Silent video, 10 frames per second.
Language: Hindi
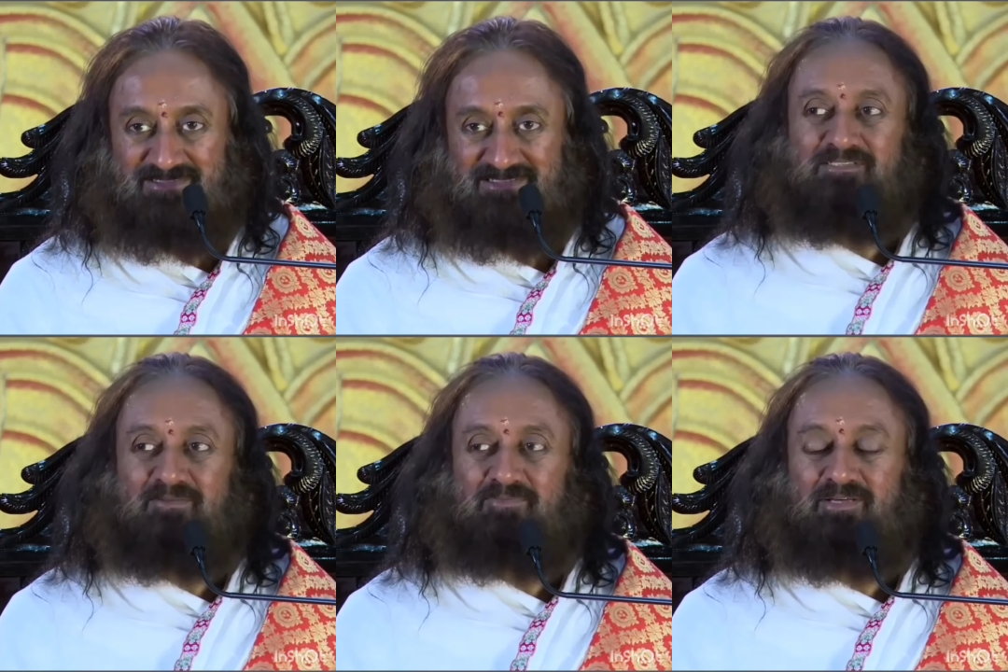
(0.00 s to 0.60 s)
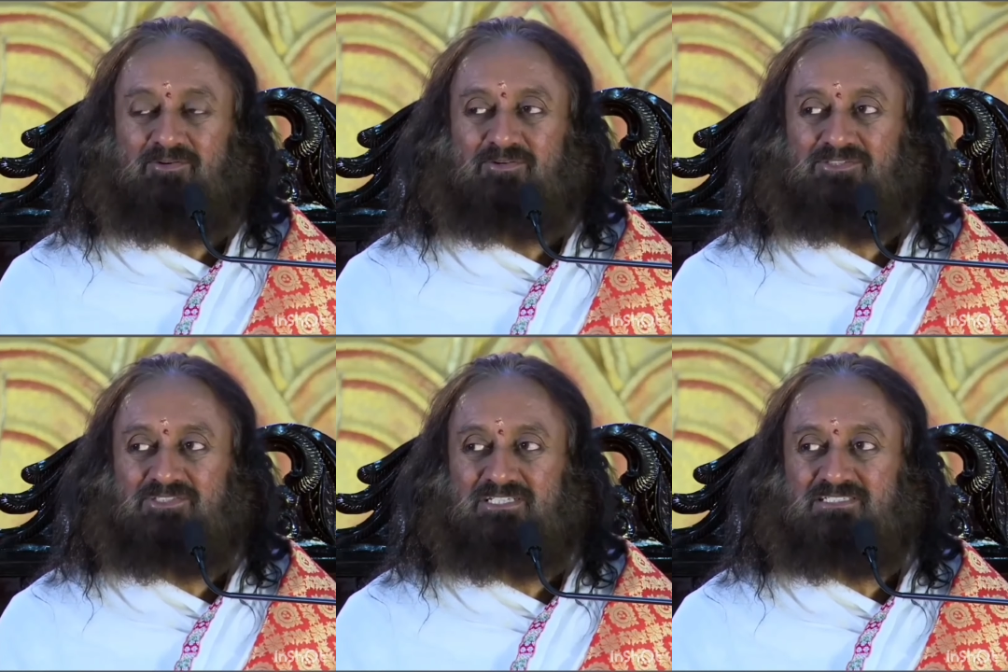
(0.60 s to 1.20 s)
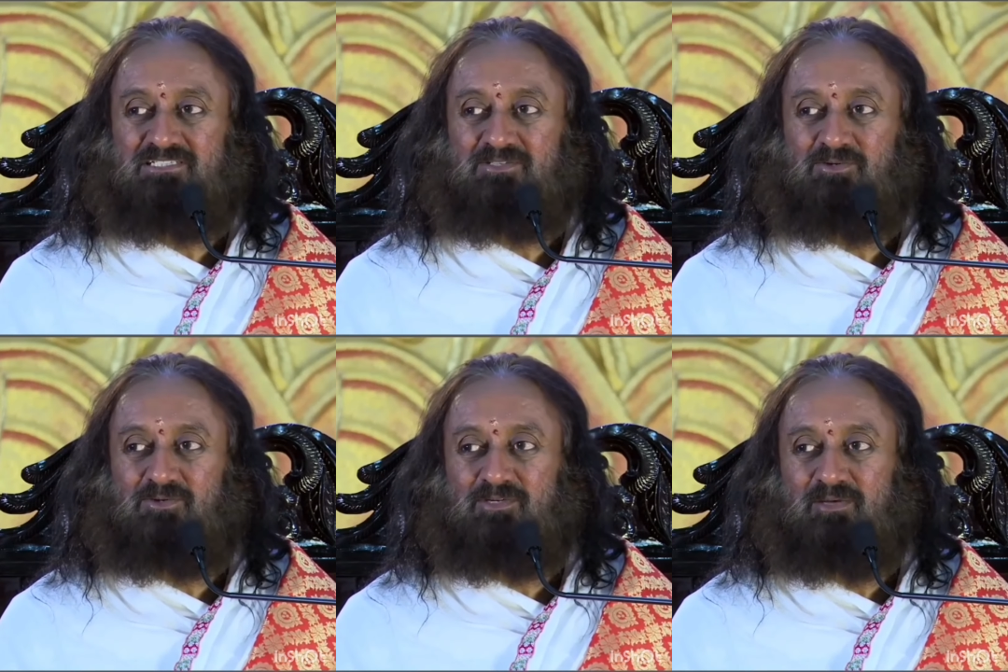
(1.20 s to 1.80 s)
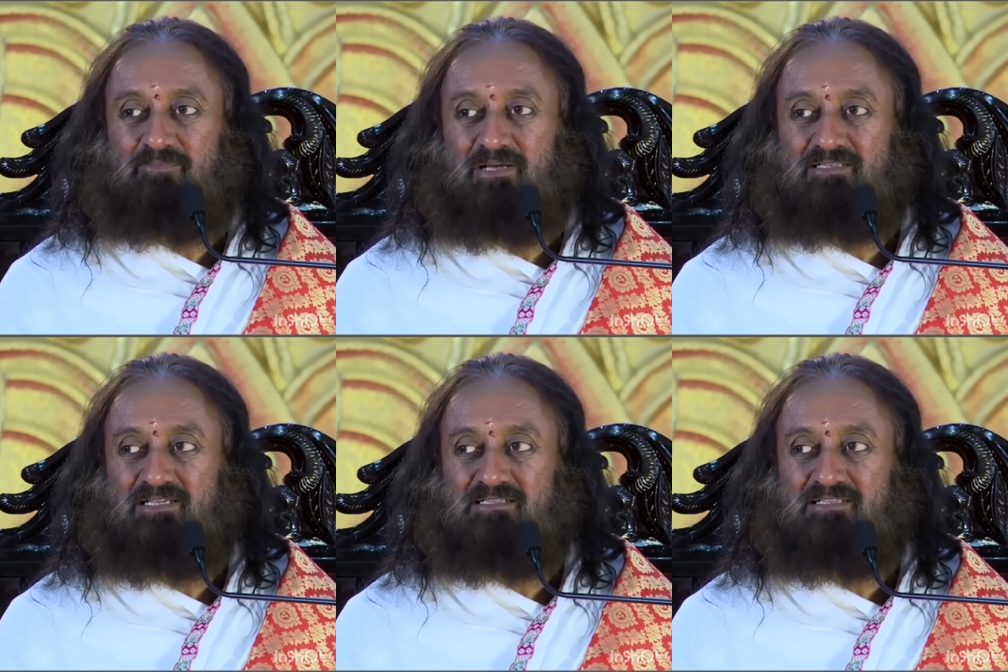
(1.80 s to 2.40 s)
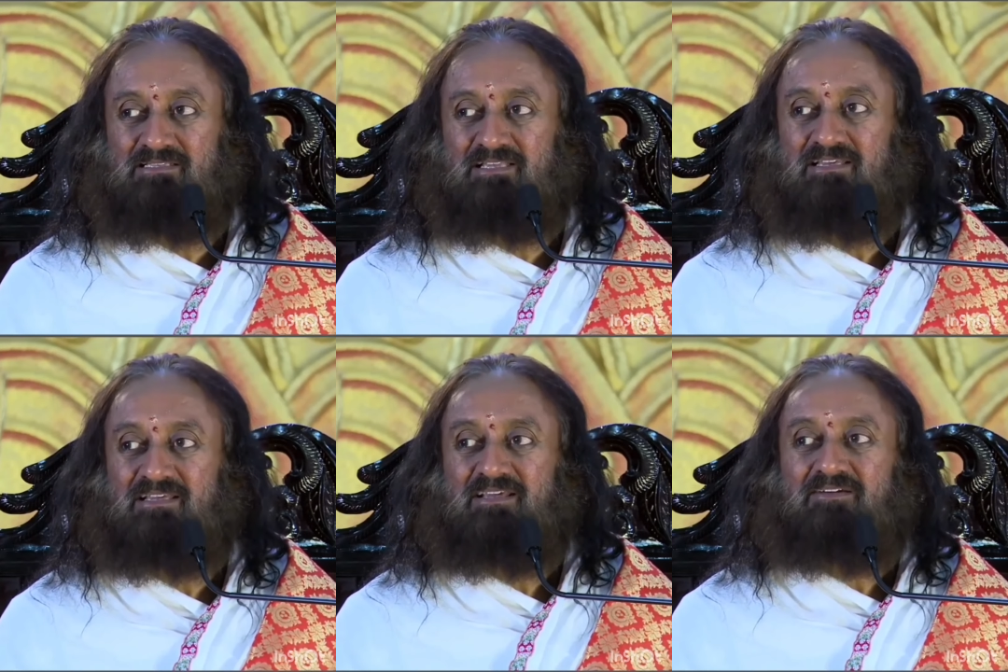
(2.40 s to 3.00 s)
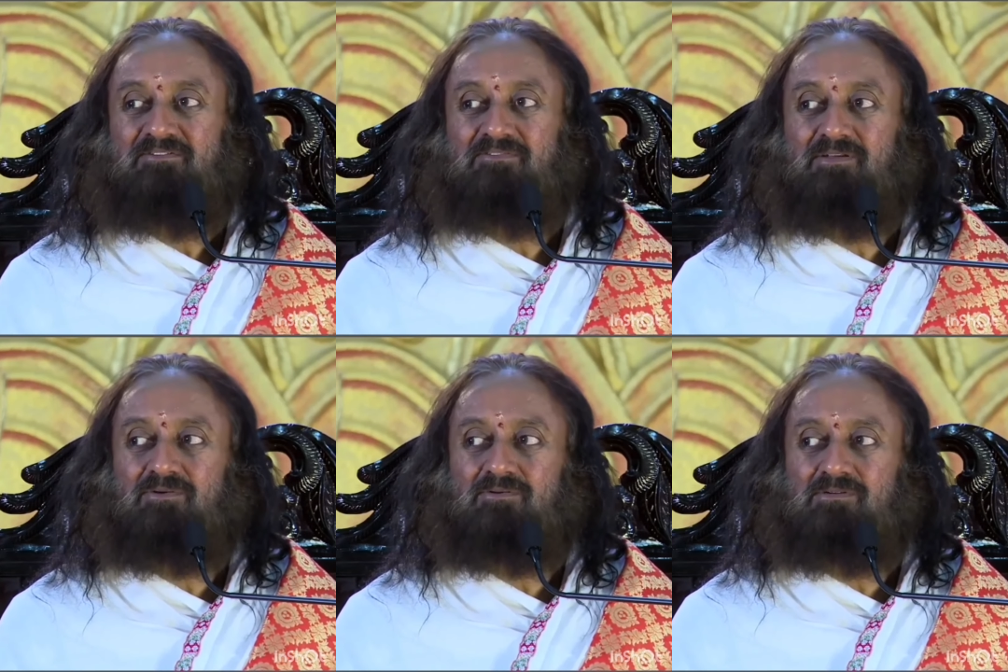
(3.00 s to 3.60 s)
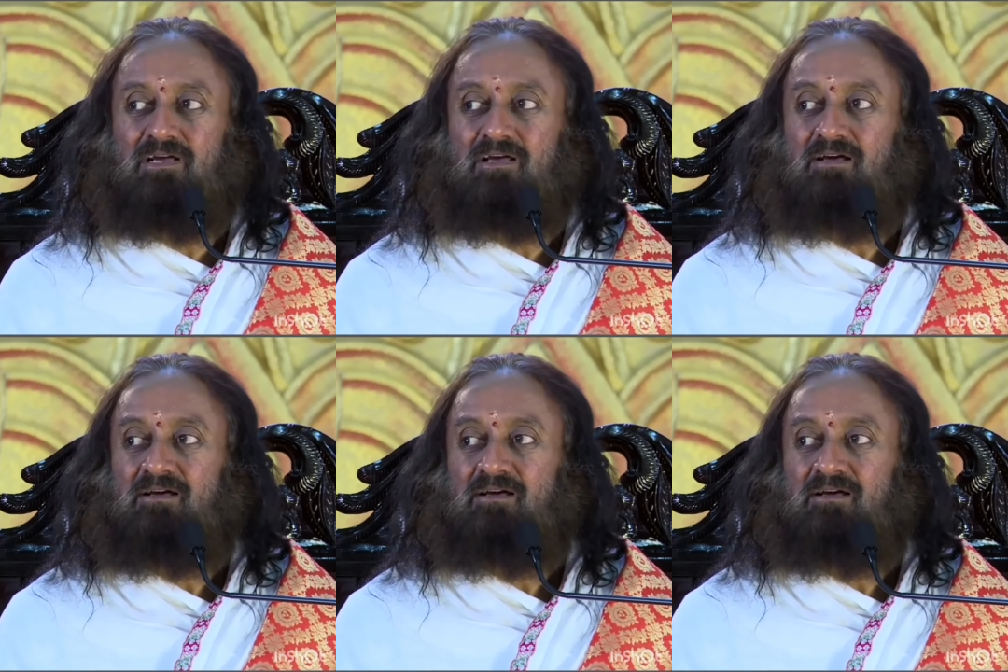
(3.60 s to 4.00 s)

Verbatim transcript: तो जब भी कोई शिष्य गुरु के पास आते थे फिर उनका